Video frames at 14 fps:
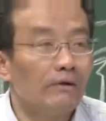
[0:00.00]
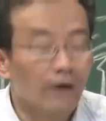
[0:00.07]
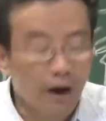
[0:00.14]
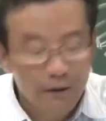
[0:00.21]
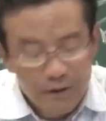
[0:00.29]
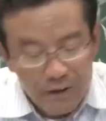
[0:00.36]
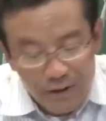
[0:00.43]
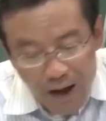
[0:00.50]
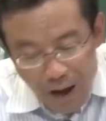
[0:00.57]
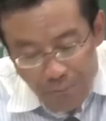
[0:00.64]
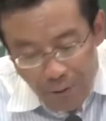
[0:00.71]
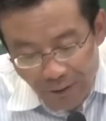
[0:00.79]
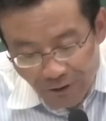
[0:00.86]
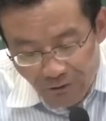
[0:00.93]
好，
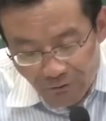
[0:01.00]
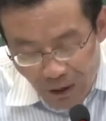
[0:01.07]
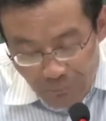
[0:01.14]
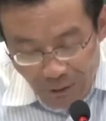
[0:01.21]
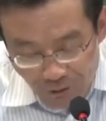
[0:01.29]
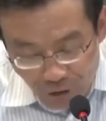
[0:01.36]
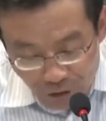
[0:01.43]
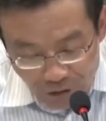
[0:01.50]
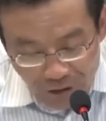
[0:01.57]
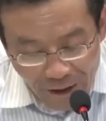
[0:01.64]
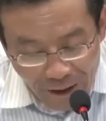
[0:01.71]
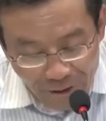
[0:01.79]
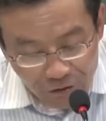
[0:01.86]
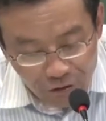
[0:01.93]
拉美的文明就是
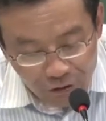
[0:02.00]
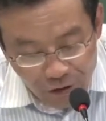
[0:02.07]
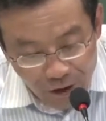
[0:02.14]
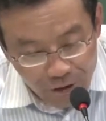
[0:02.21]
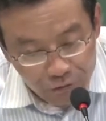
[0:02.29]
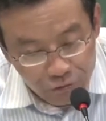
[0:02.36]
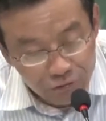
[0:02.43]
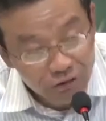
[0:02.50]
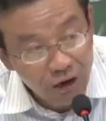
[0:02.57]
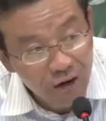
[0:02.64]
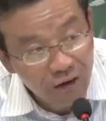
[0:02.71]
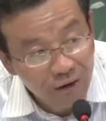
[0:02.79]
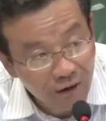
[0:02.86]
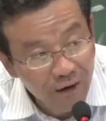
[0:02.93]
来自天主
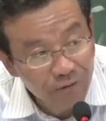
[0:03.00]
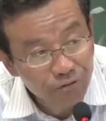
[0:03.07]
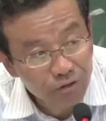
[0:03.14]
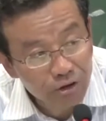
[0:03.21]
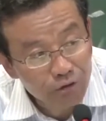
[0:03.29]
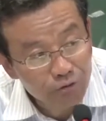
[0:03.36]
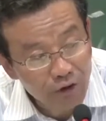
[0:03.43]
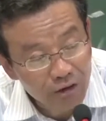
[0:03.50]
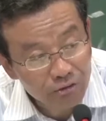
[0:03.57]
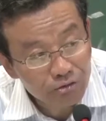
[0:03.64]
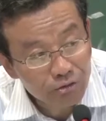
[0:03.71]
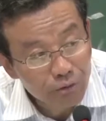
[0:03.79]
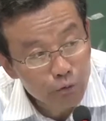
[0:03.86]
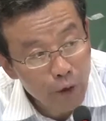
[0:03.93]
教和地方
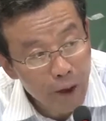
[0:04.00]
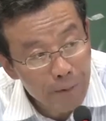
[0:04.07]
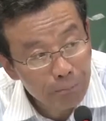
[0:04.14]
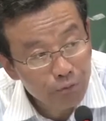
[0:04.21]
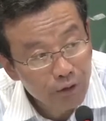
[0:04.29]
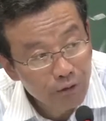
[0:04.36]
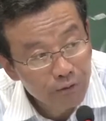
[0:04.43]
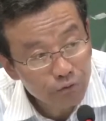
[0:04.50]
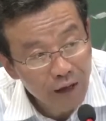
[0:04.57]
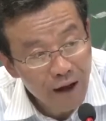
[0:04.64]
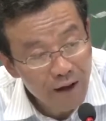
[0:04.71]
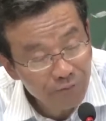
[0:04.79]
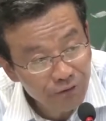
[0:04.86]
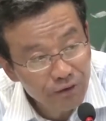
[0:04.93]
原
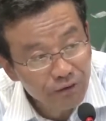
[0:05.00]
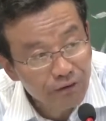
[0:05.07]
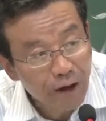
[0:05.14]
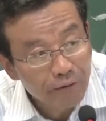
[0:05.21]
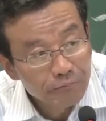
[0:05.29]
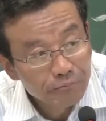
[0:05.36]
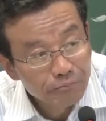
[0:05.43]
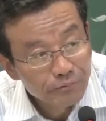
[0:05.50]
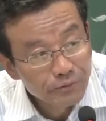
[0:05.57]
当地的